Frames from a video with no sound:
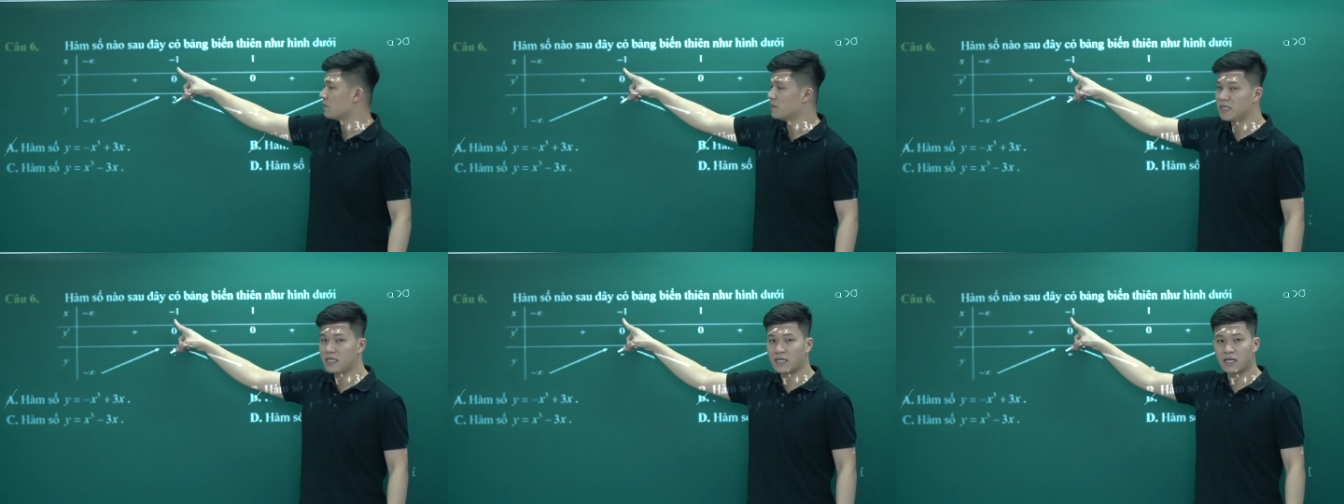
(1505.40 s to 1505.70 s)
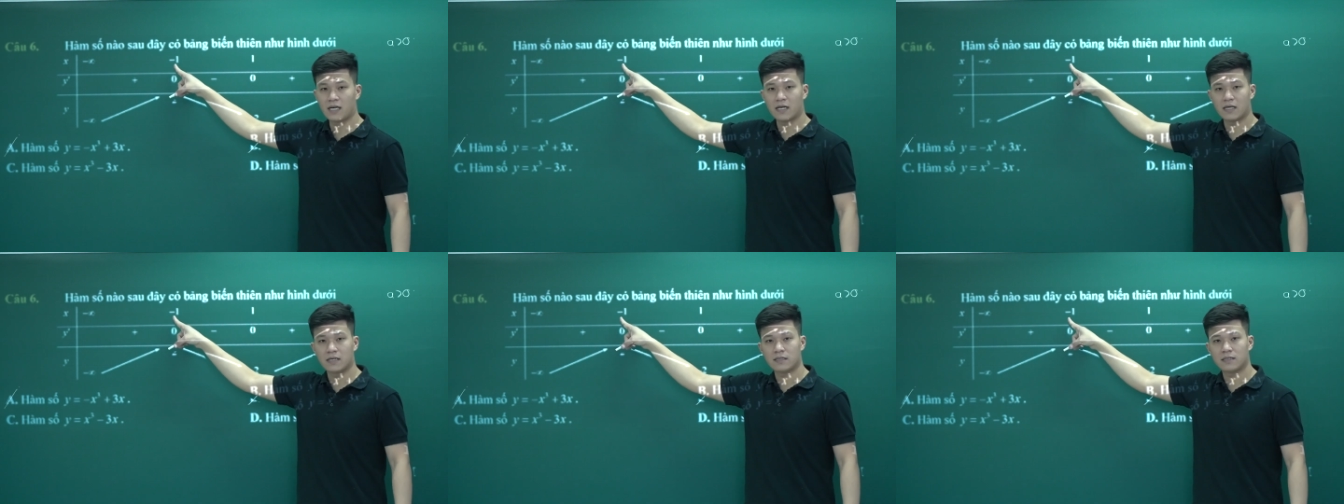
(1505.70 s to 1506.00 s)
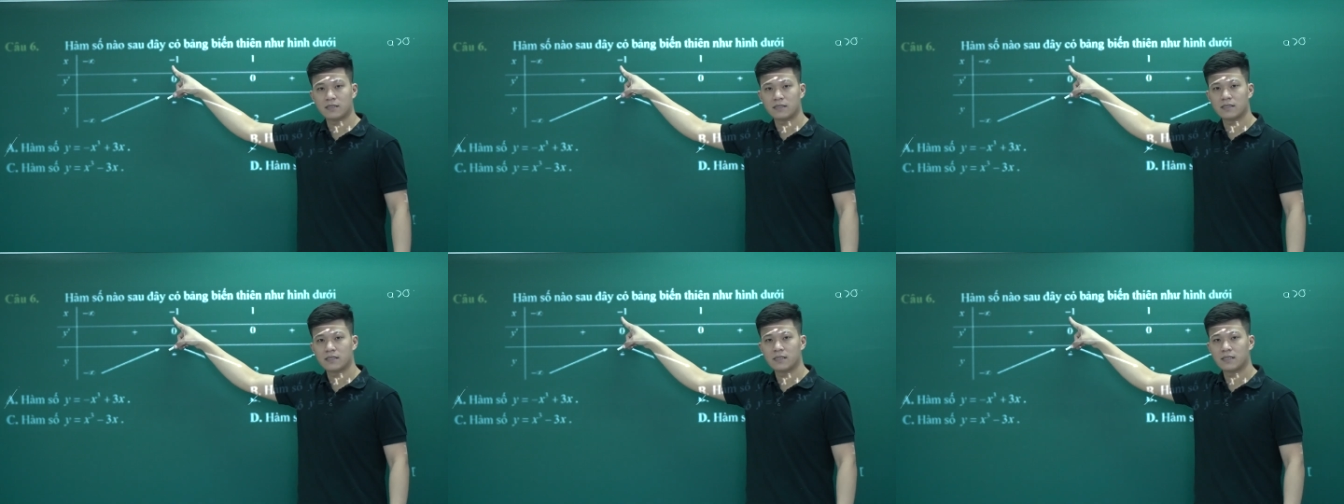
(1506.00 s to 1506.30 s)
của mình là
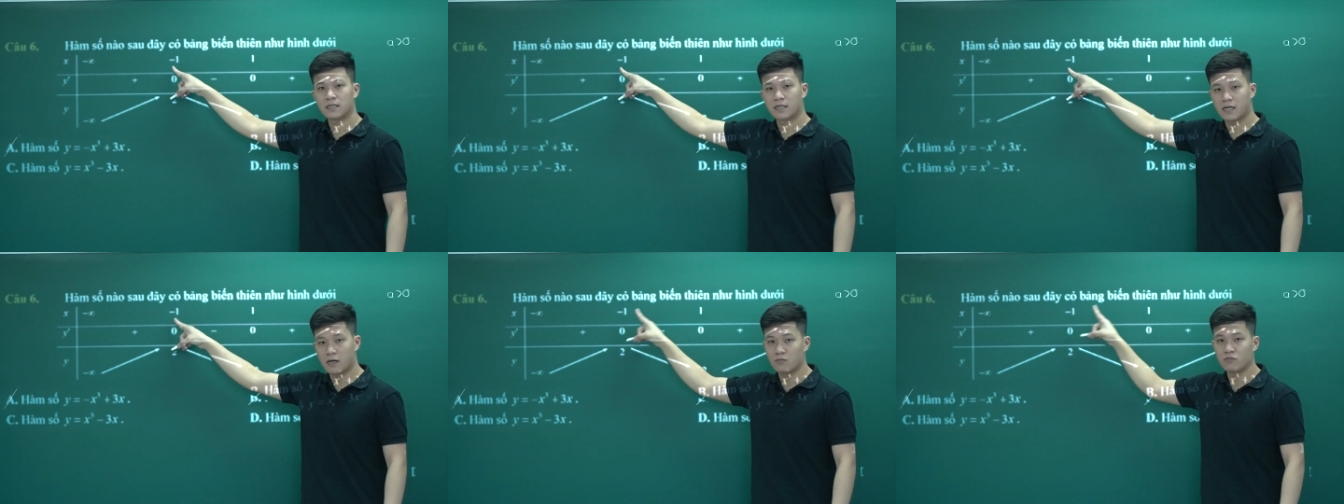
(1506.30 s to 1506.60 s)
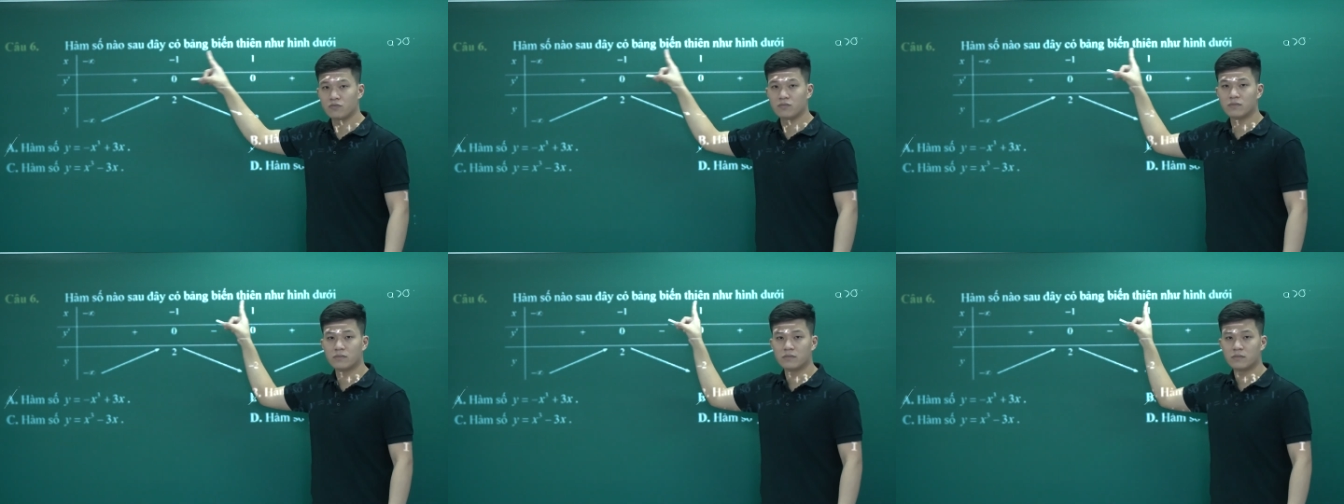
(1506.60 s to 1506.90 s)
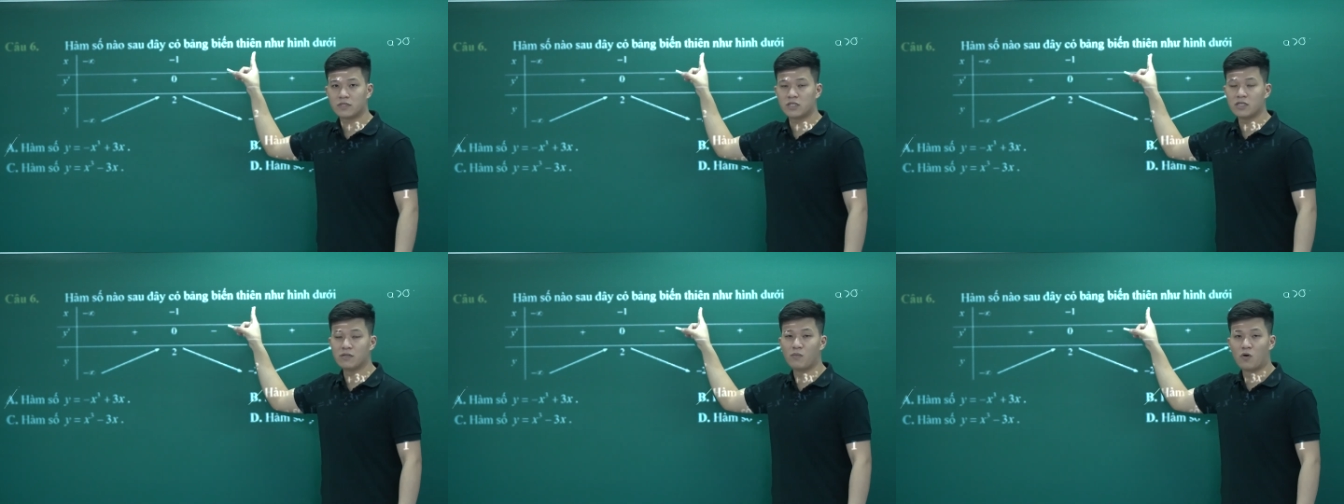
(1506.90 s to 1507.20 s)
cộng
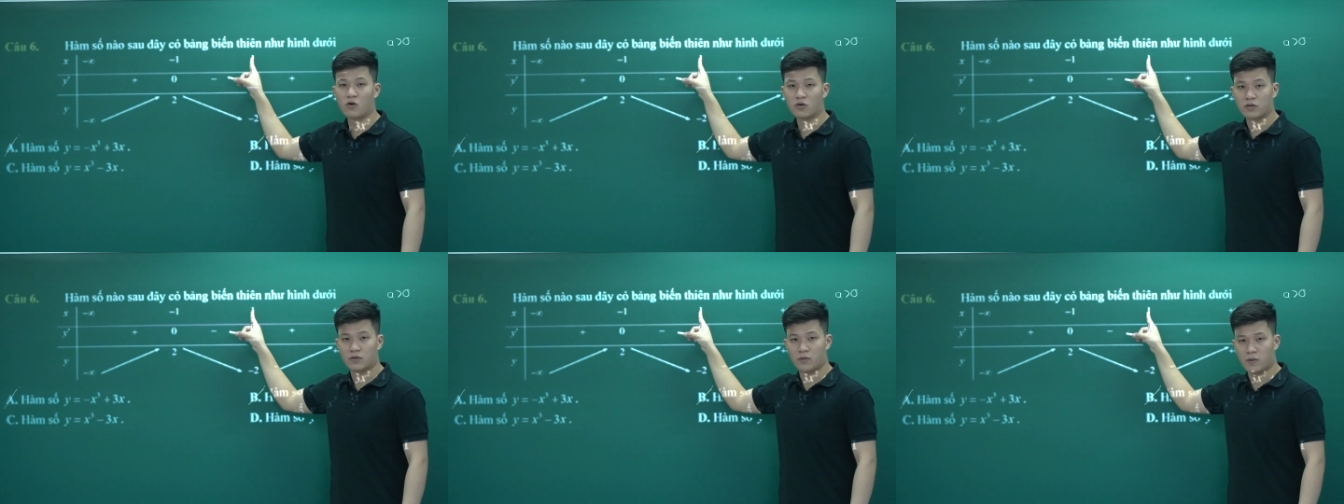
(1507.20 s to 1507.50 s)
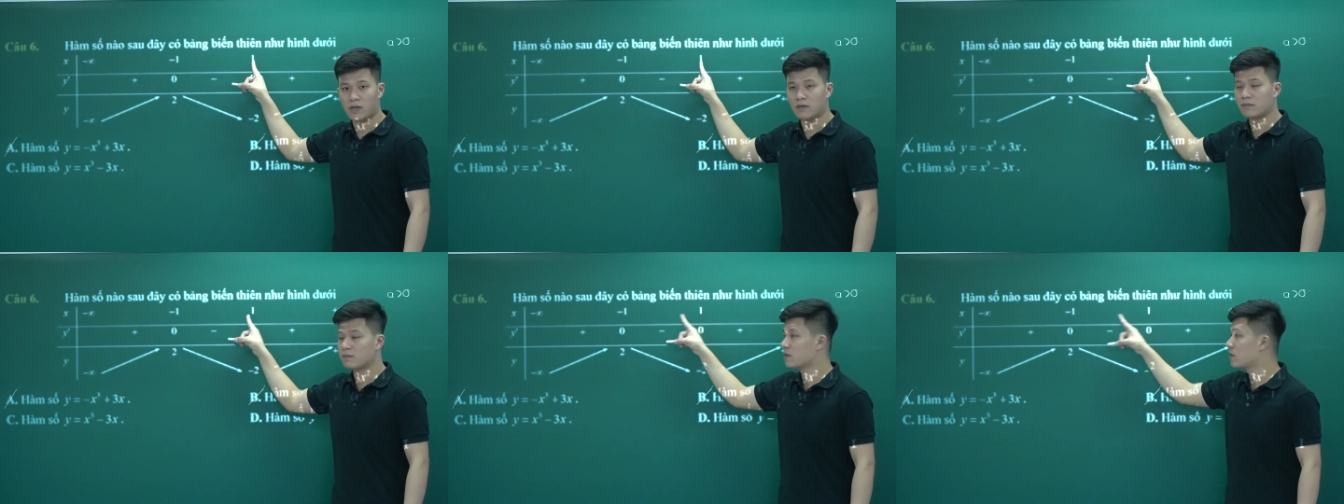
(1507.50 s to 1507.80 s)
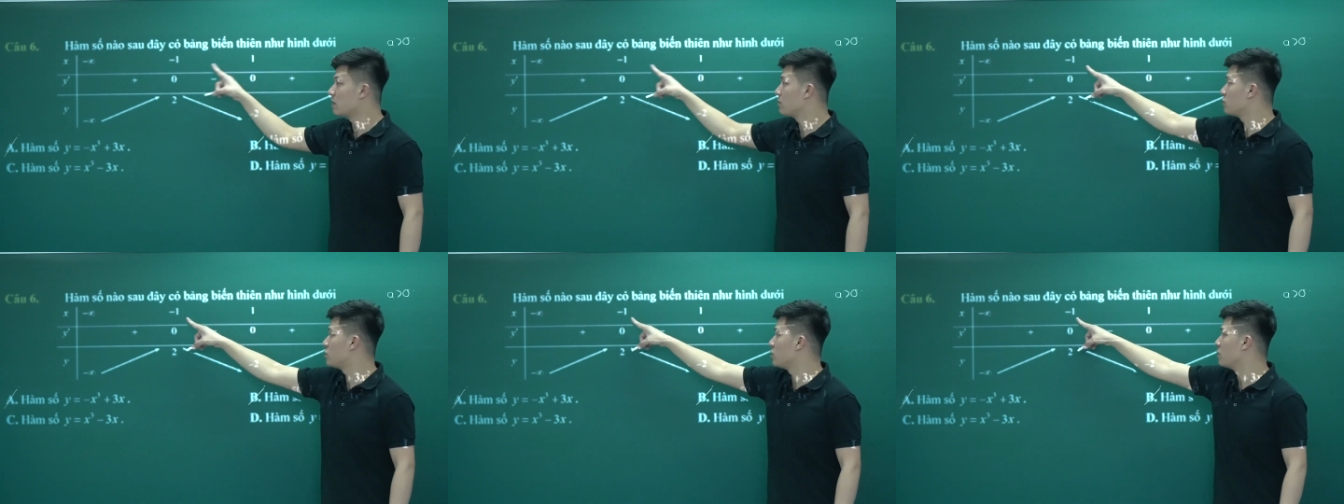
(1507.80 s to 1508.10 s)
trừ 1 đúng không?
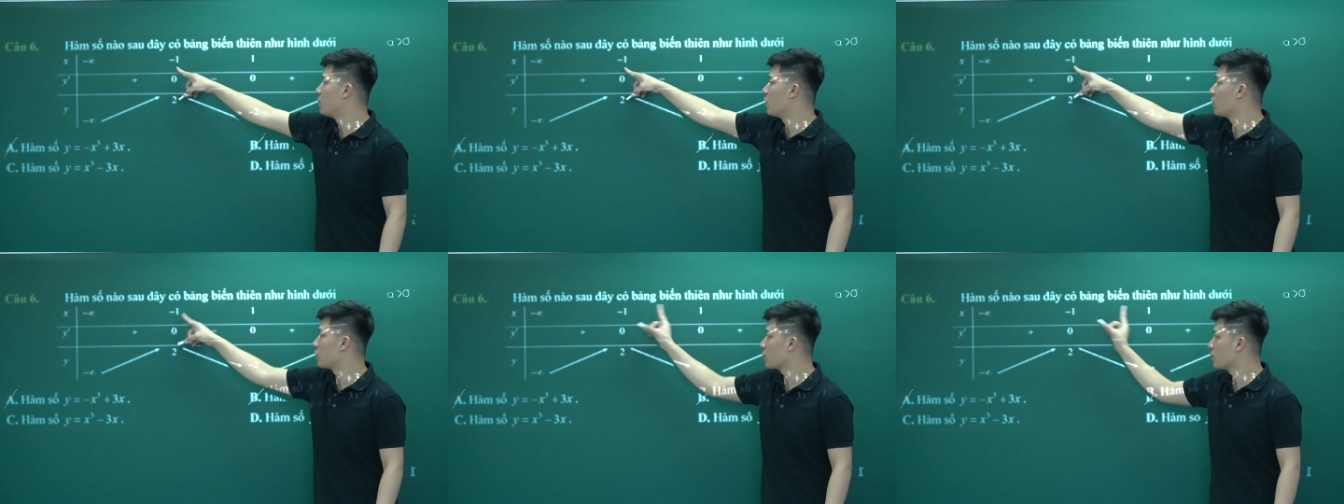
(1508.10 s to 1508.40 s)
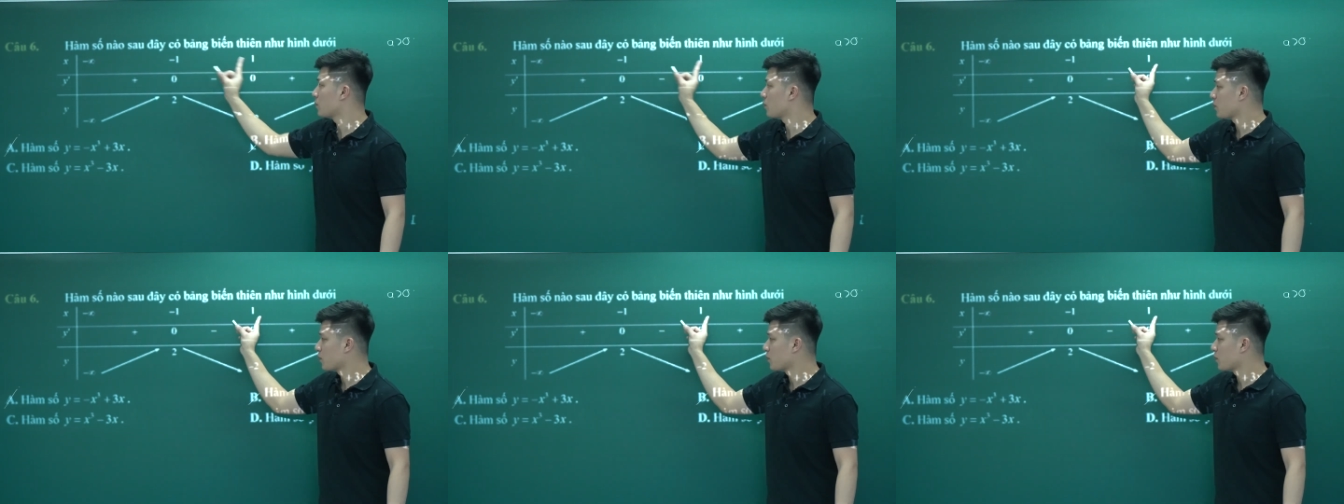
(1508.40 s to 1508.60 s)
Cộng trừ 1.